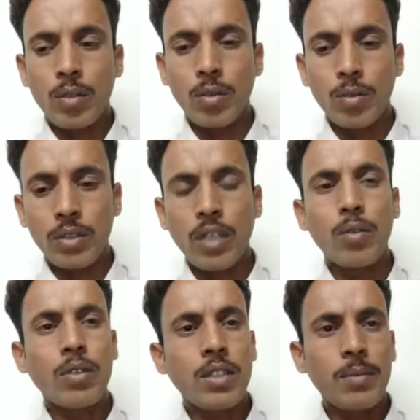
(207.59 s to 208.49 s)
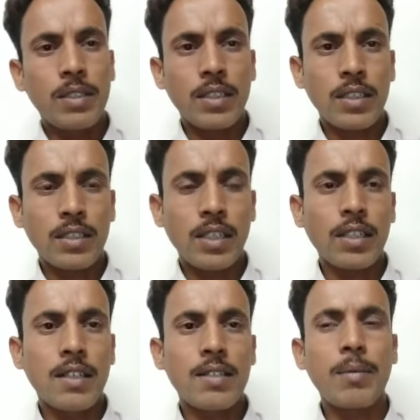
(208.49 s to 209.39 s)
तो उसका नोटिस भी सर,
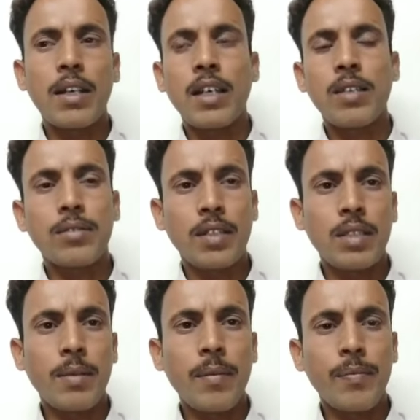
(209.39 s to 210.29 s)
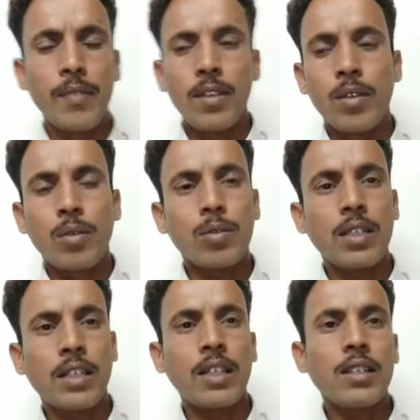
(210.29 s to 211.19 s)
सरकार से मांगा है उसका जवाब तो
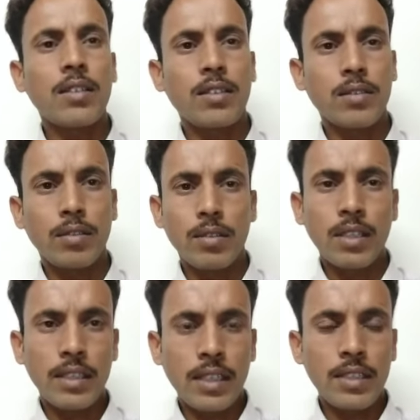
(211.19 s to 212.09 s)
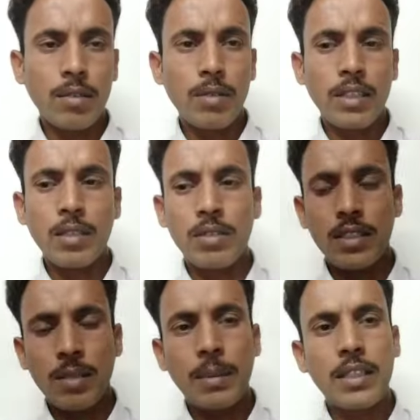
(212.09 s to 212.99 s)
सरकार उसको संज्ञान जरूर लेगी और
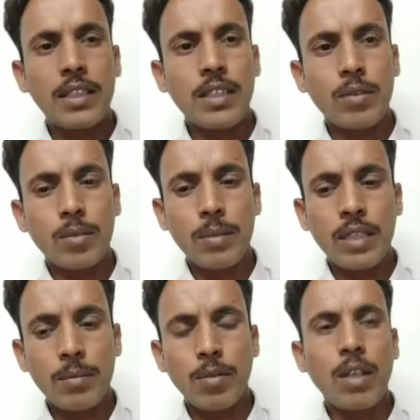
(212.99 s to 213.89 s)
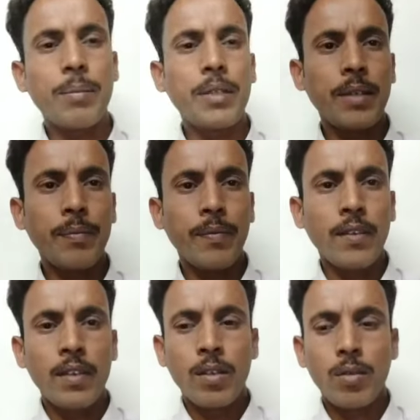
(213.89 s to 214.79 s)
शिक्षा मंत्री जी ने उसमें बोला भी है
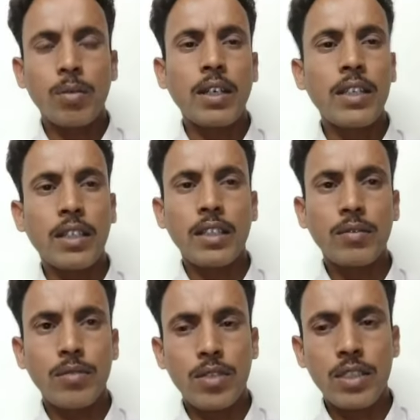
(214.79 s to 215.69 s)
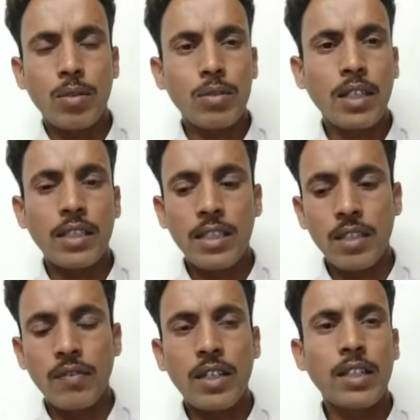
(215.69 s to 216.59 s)
तो कहीं ना कहीं वो चीज़ें हो सकती हैं
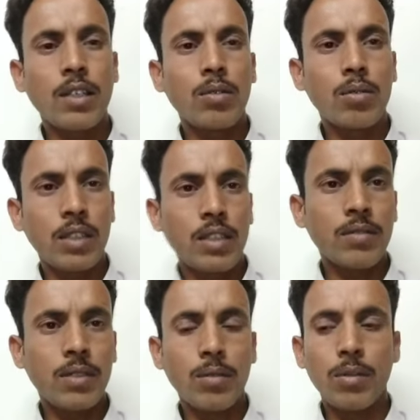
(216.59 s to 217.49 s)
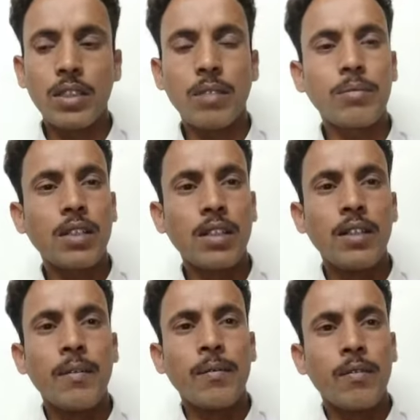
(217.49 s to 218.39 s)
जब वर्ग एक दो की काउंसलिंग होगी तब
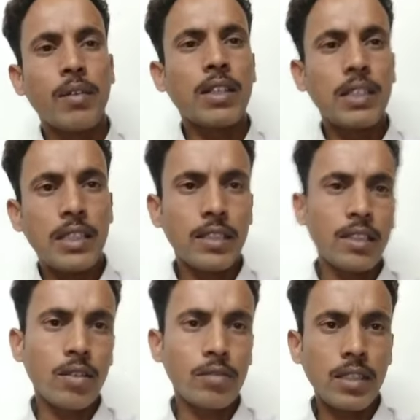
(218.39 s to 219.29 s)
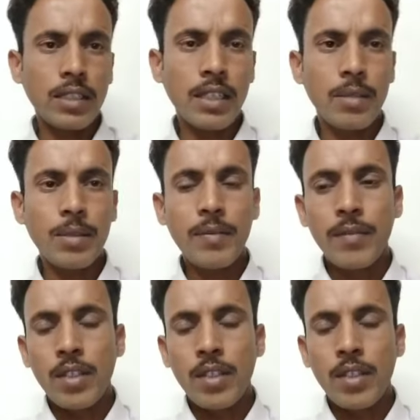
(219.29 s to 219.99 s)
तो वर्ग तीन की काउंसलिंग के लिए भी